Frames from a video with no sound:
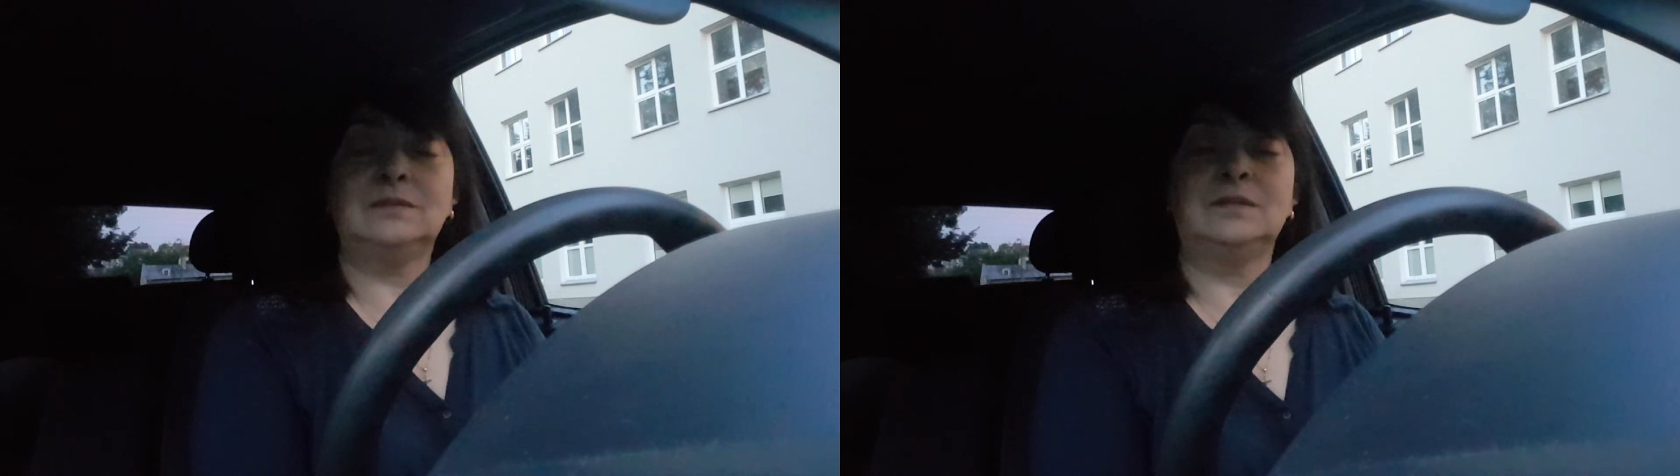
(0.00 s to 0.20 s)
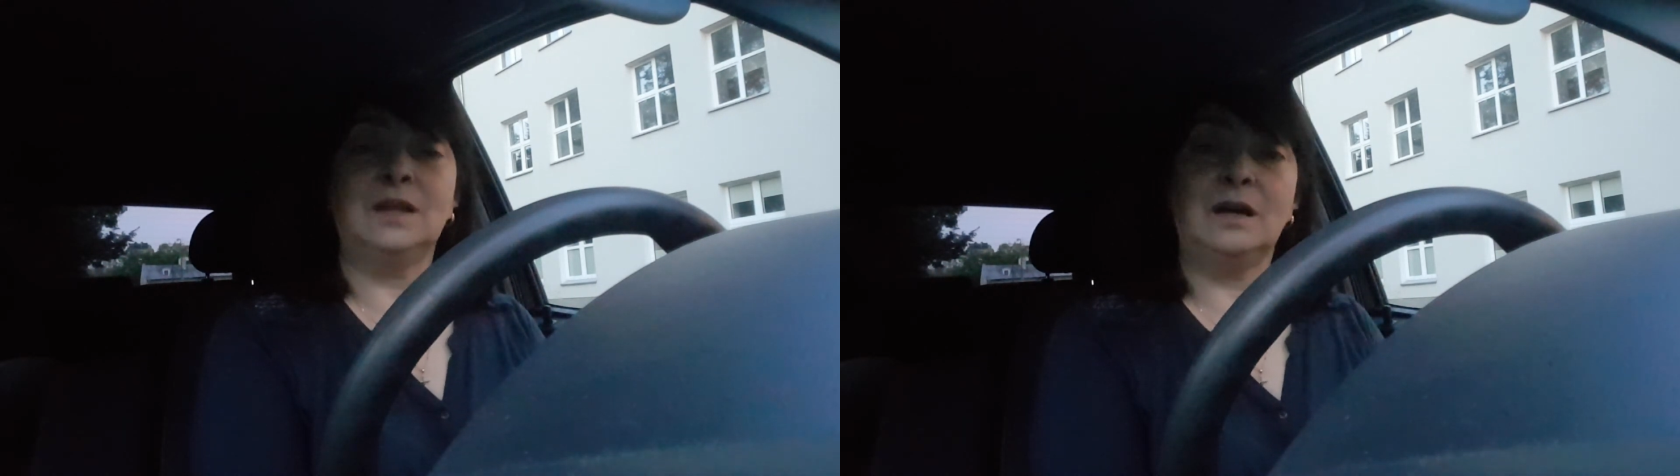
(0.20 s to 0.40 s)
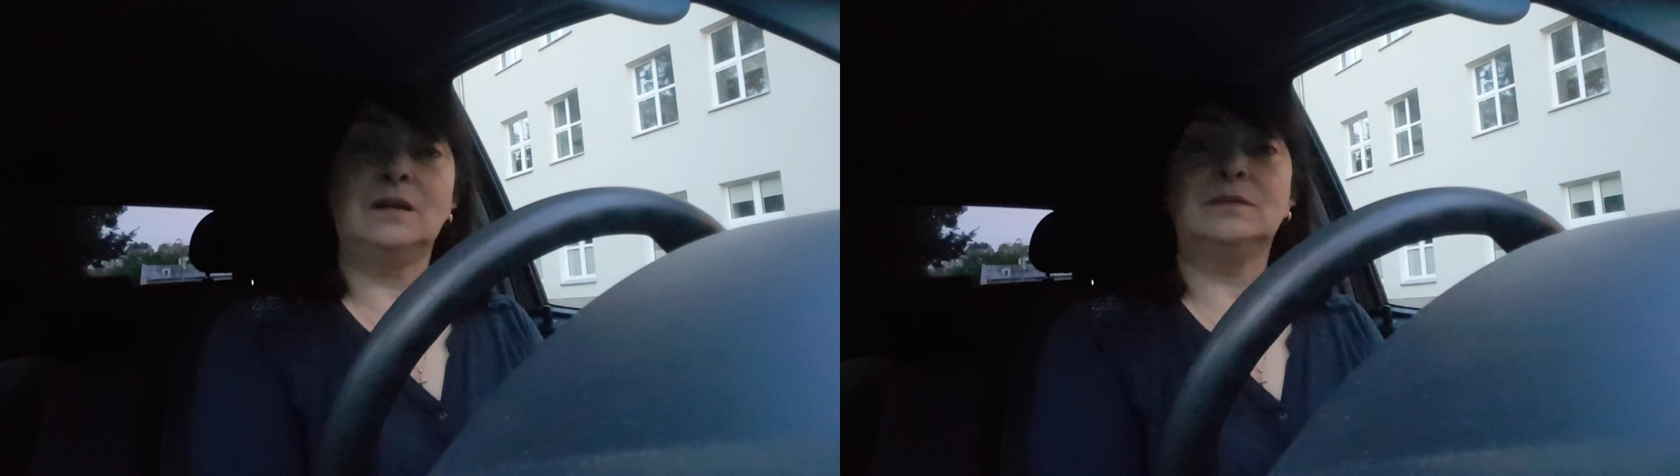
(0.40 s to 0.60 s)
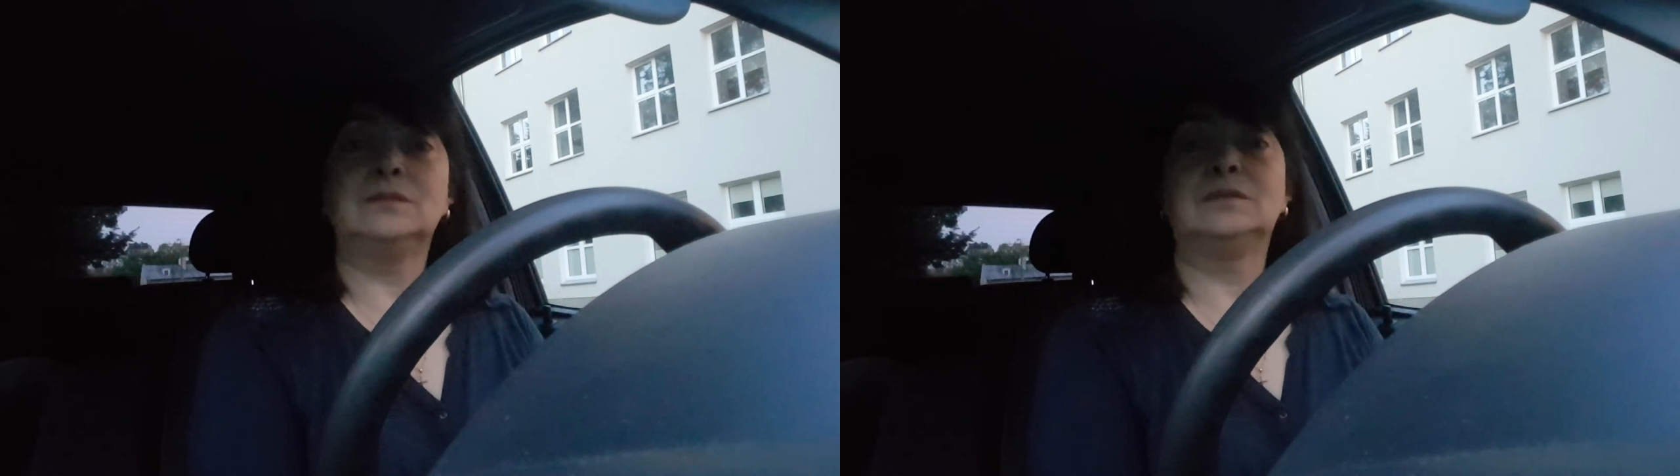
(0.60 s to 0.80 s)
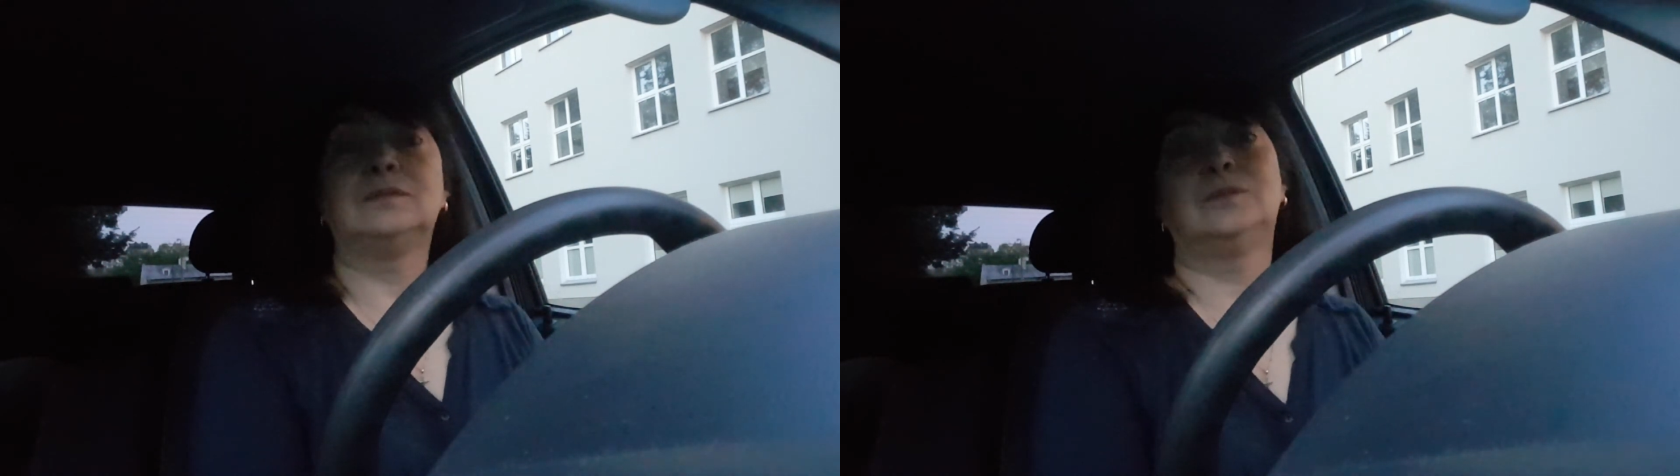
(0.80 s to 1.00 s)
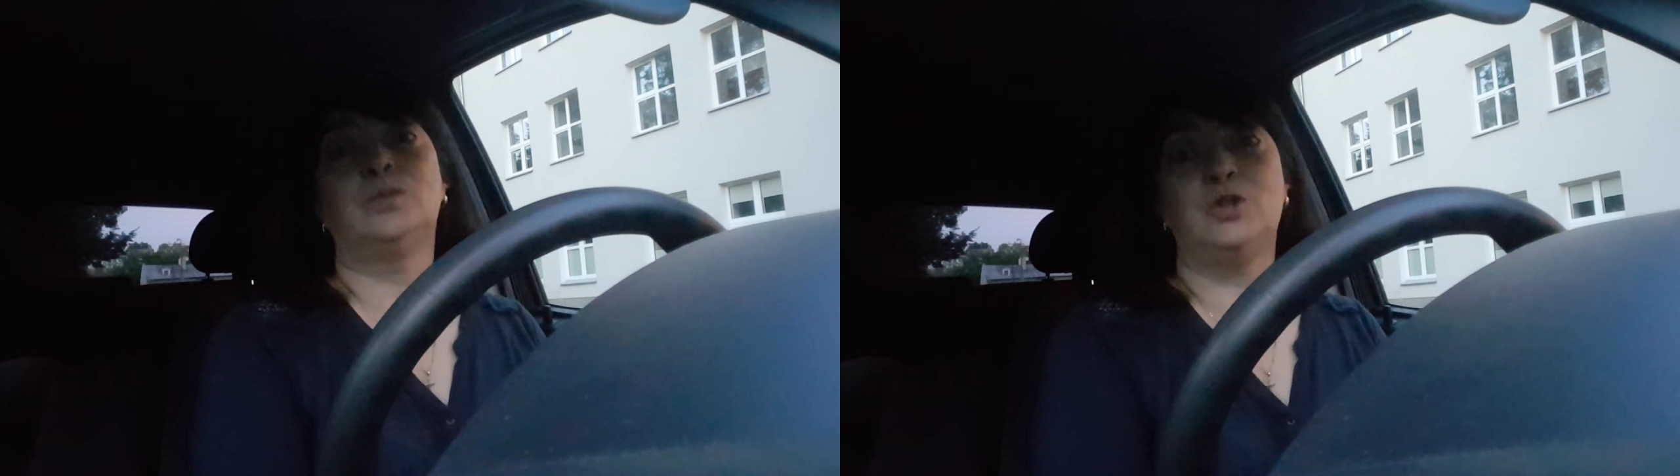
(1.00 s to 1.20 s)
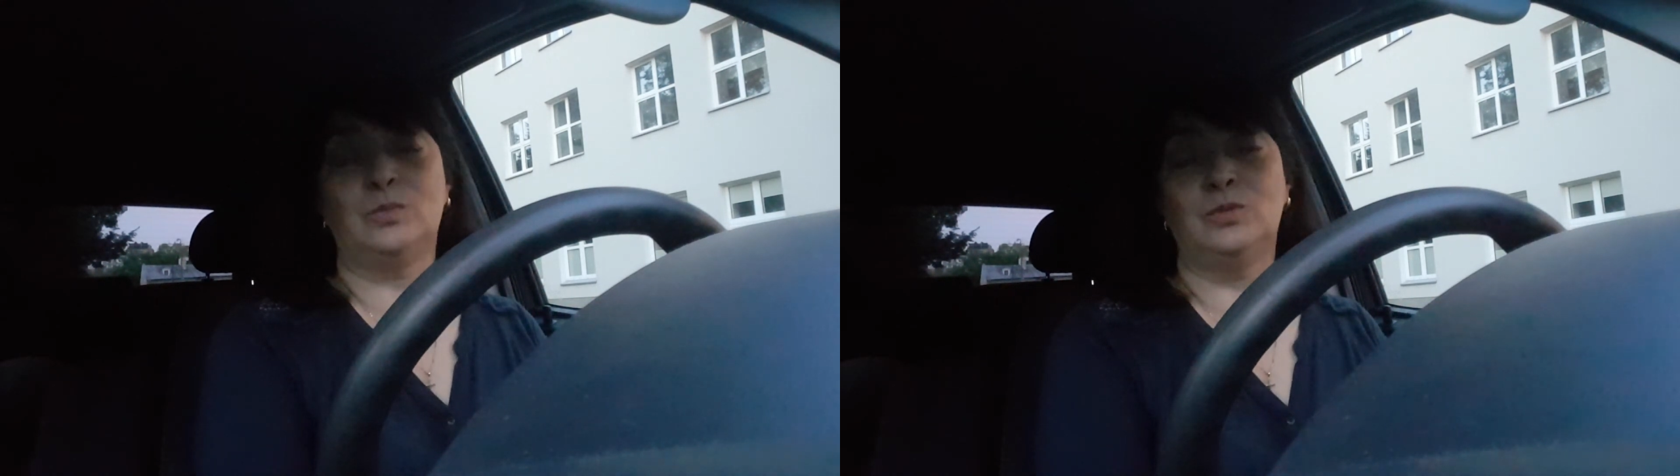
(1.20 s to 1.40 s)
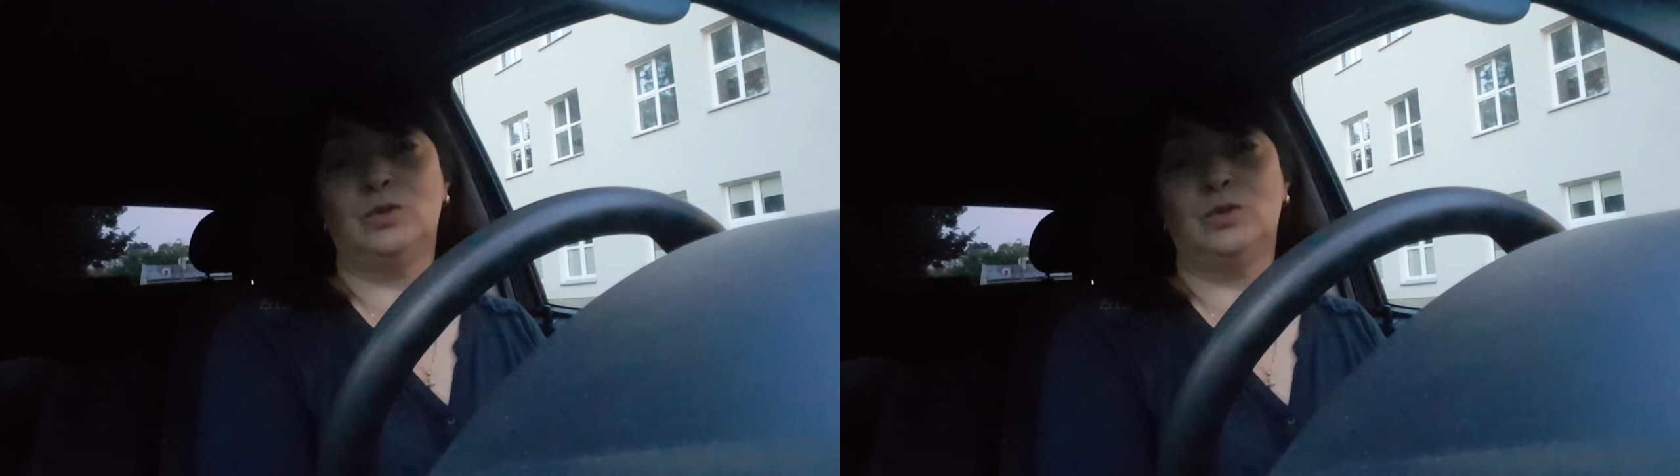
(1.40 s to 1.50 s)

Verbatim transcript: на учебную